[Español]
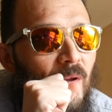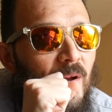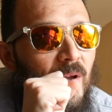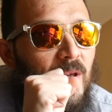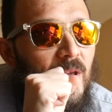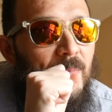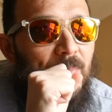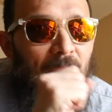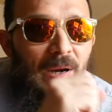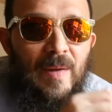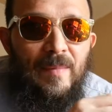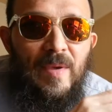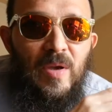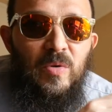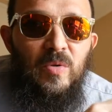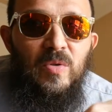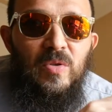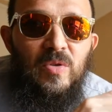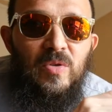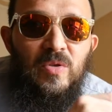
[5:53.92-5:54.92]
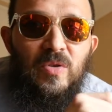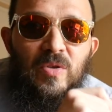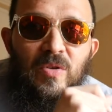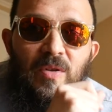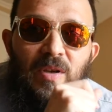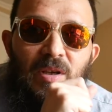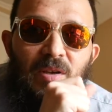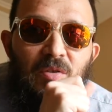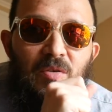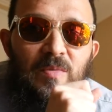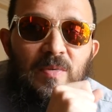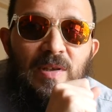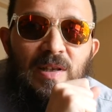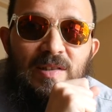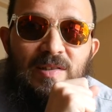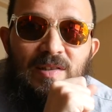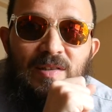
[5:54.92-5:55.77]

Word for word: y para mi gusto no es como una